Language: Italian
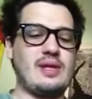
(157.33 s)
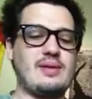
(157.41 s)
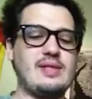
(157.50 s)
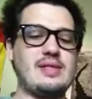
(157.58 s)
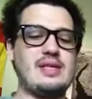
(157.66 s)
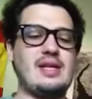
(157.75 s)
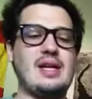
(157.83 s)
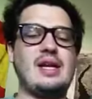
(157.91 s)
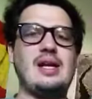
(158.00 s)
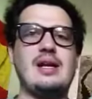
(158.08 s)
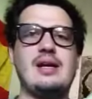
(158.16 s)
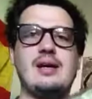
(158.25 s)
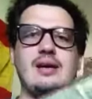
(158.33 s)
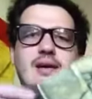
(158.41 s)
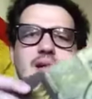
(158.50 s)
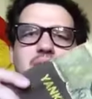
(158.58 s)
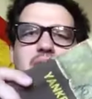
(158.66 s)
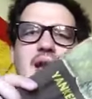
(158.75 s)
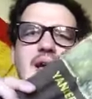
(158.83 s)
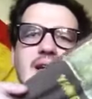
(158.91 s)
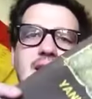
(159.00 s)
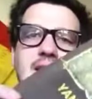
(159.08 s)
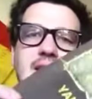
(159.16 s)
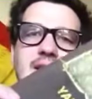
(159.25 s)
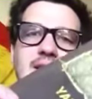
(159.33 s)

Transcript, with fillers: questa è del Yankee